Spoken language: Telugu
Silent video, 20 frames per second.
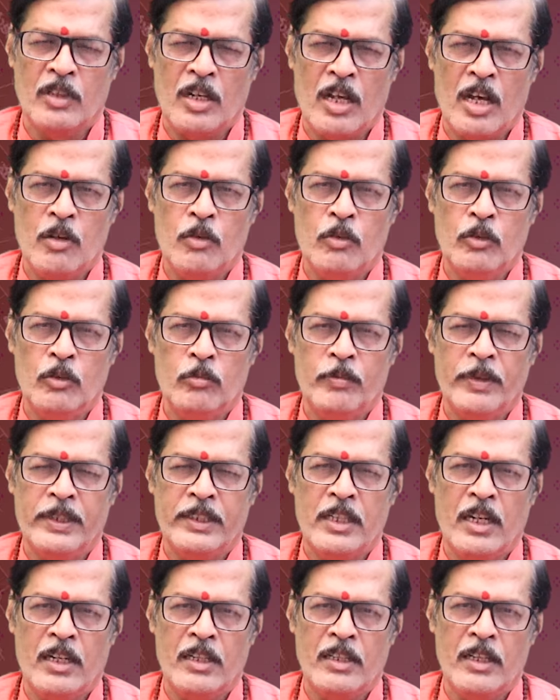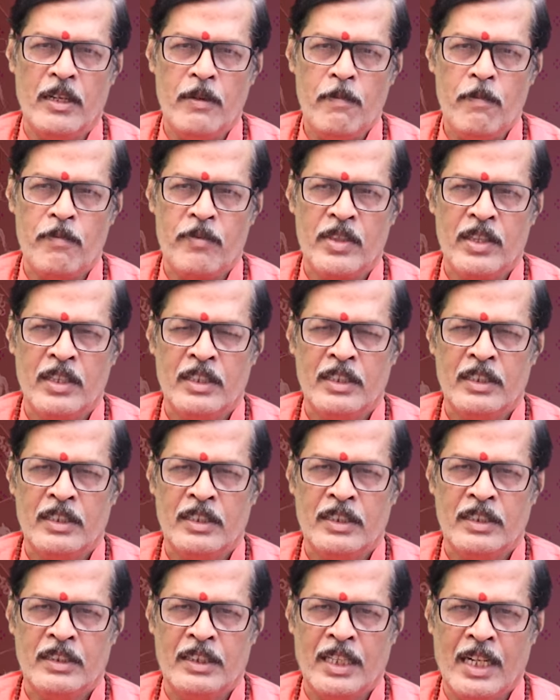రాహు విధానంగా
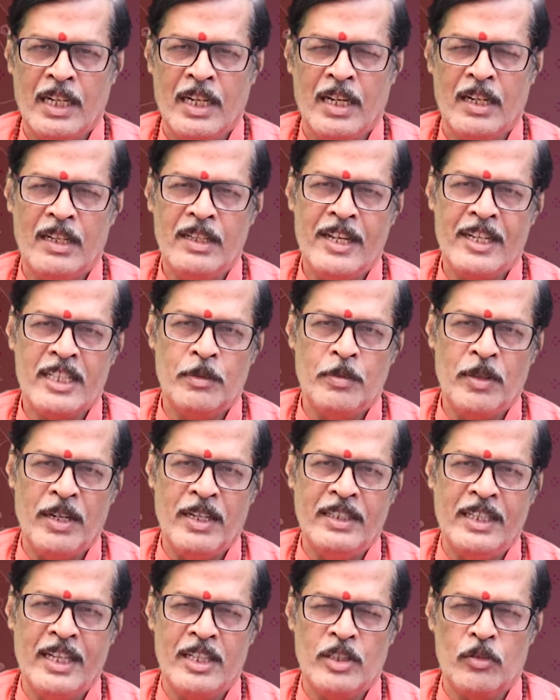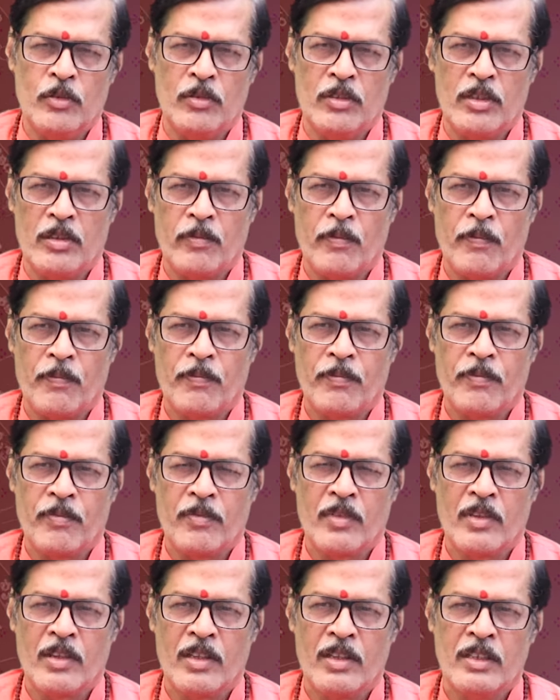దేనన్నా ఎక్స్పెండ్ చేస్తుంటాడు
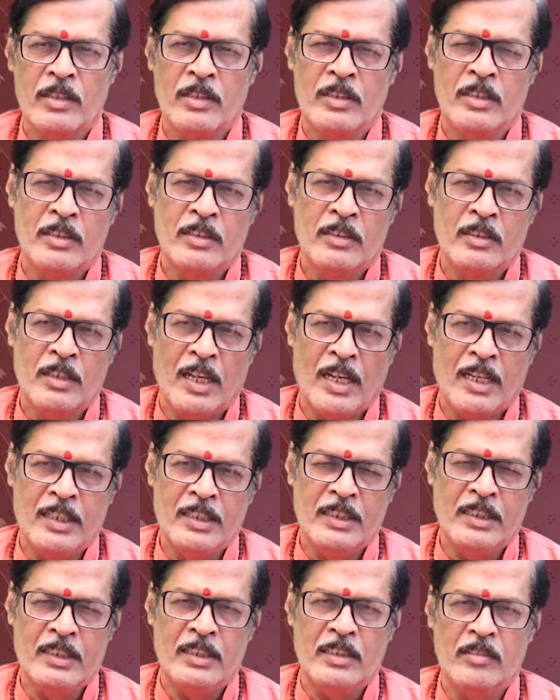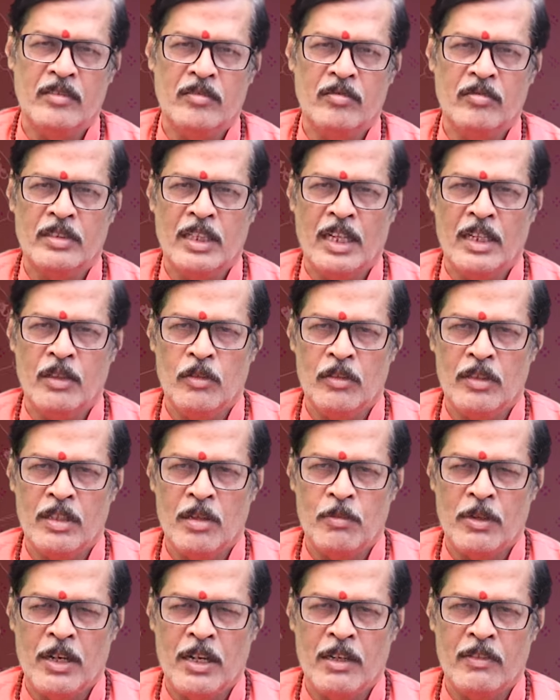అది తను ఉన్న
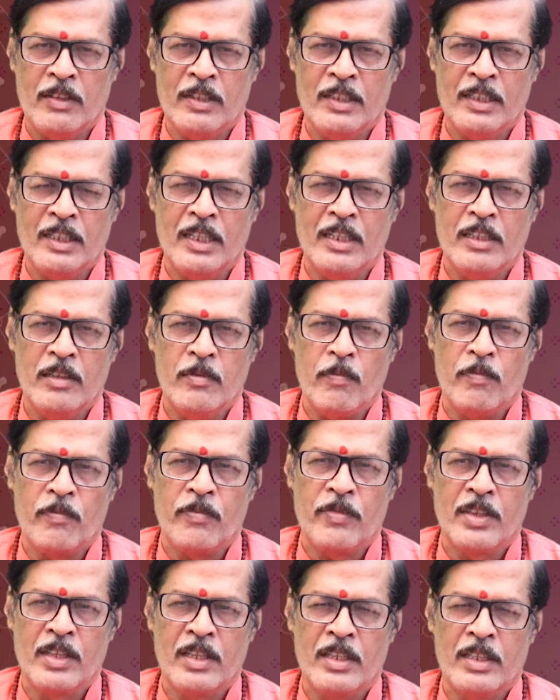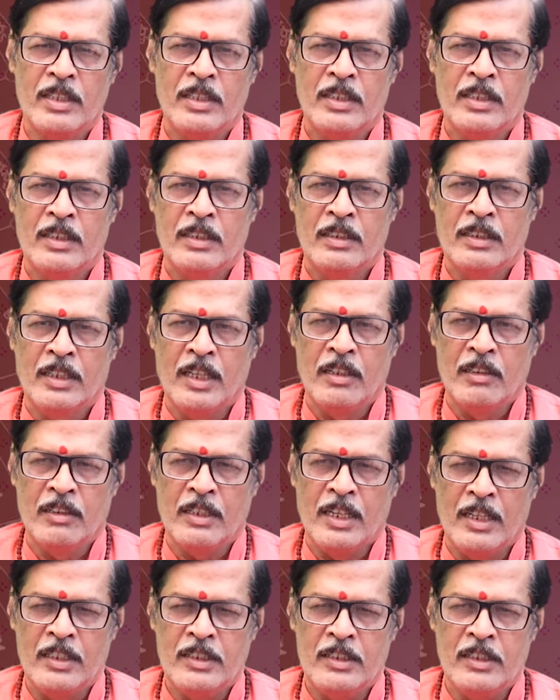భావాన్ని కానీ తను
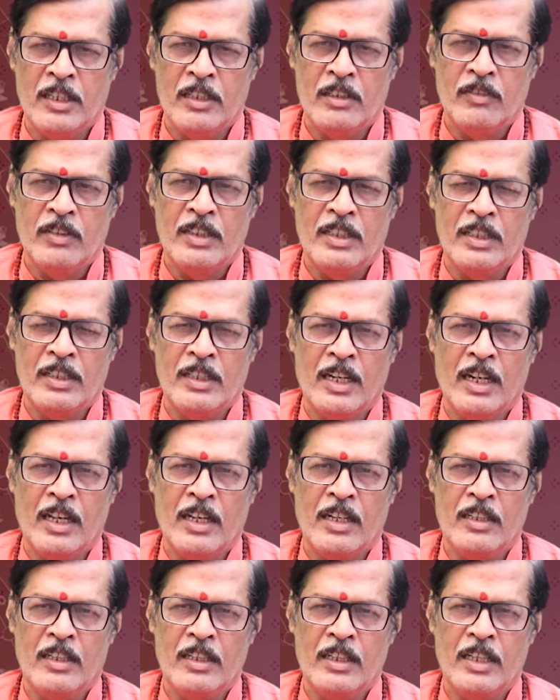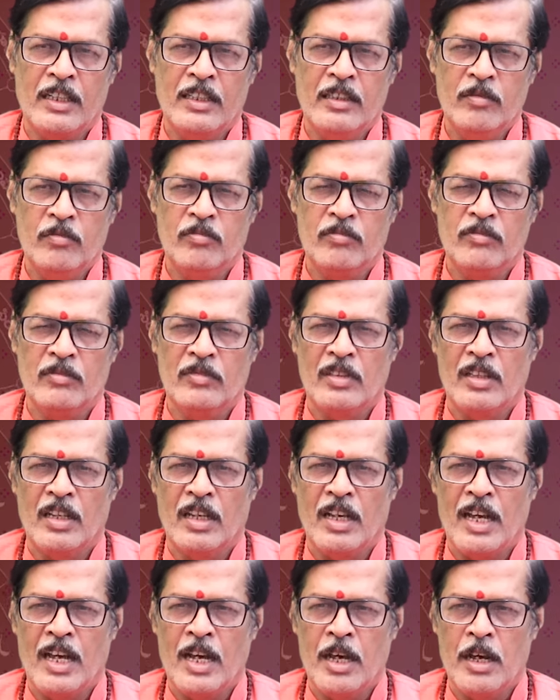కలిసినటువంటి గ్రహాన్ని కానీ
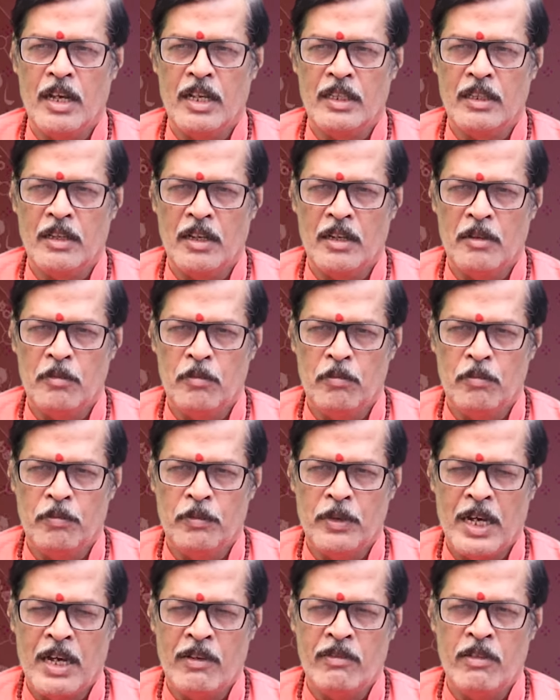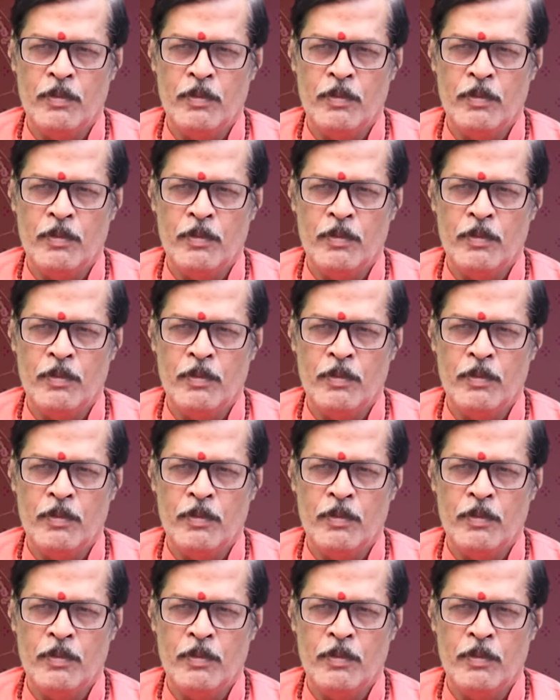ఆ భావ